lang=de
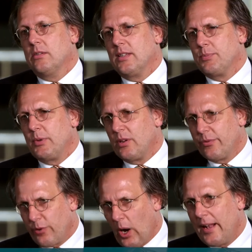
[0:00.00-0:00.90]
Das
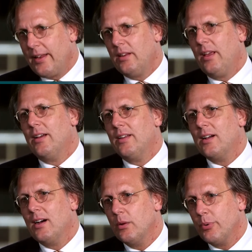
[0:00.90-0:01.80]
betrifft vor allen Dingen die
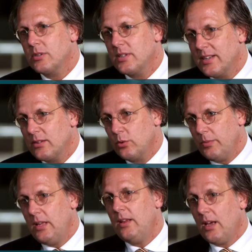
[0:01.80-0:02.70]
radikale
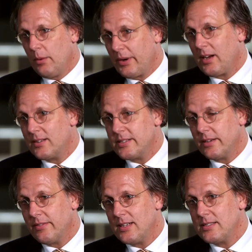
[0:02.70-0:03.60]
Prostatektomie, die ja
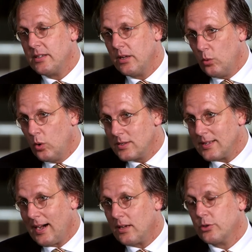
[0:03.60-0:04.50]
bekanntlicherweise in den
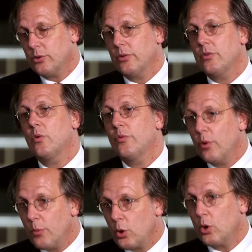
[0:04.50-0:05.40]
USA schon zu
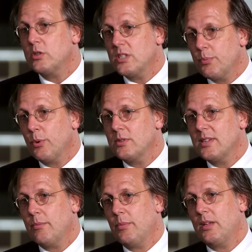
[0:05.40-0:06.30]
95
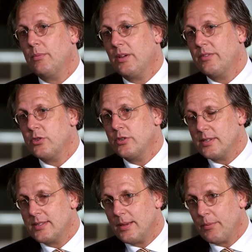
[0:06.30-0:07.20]
Prozent mit dem Da
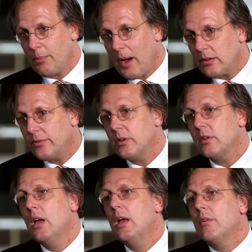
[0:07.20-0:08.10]
Vinci-System gemacht
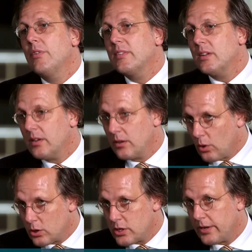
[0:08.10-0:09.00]
wird. Wir sind in
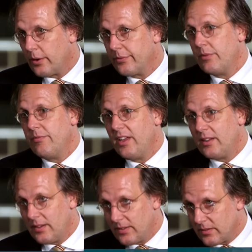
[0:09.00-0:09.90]
Deutschland auf dem
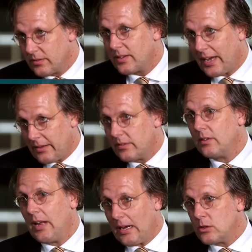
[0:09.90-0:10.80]
Weg, diesen
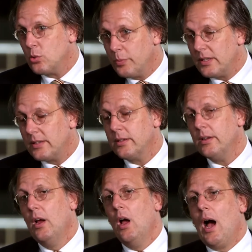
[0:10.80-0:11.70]
Trend nachzubilden.
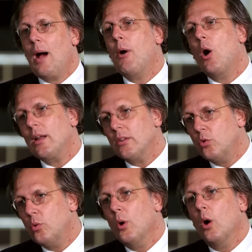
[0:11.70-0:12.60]
Aber auch andere
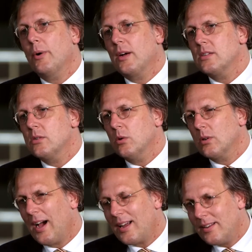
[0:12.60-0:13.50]

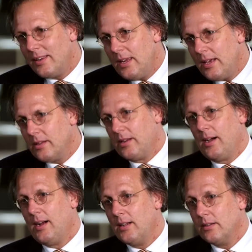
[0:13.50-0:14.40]
Tumoroperationen, gerade
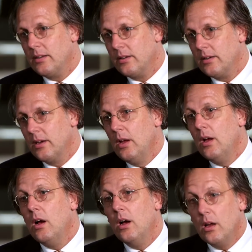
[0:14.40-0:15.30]
nierenerhaltende
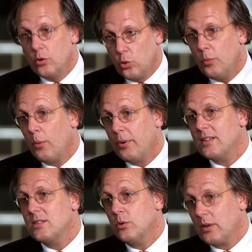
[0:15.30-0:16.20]
äh,
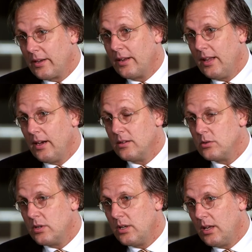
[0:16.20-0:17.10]
Tumoroperationen an der Niere,
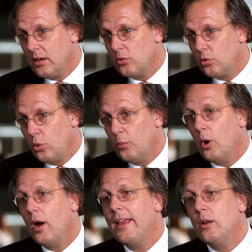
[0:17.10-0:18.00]
also die
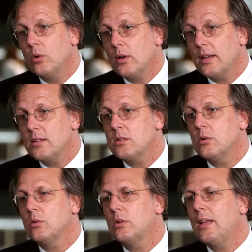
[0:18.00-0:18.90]

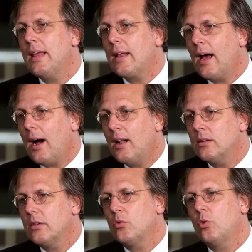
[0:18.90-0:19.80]
Nierentumor-Enukleation, die
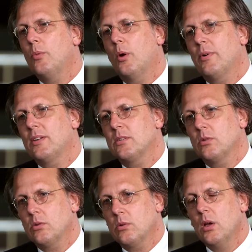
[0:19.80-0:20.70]
nierenerhaltenden
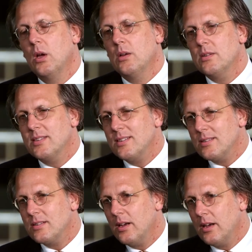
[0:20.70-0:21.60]
Tumoroperationen
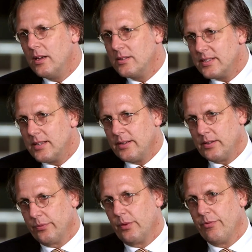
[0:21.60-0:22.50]
sind äh,
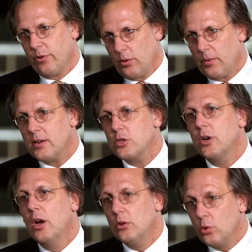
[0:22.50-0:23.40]
sicherlich auf dem Vormarsch
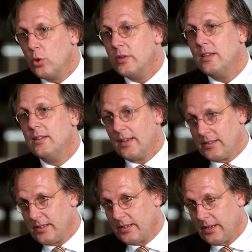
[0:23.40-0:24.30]
durch die
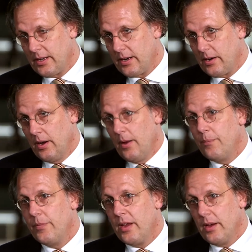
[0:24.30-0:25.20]
Technik in der,
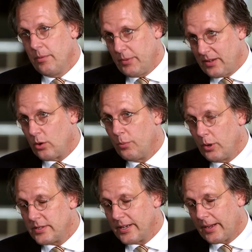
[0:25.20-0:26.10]
äh, mit der
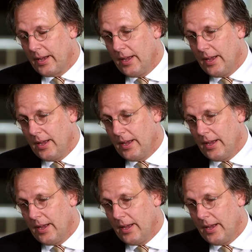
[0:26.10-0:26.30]
Robotik.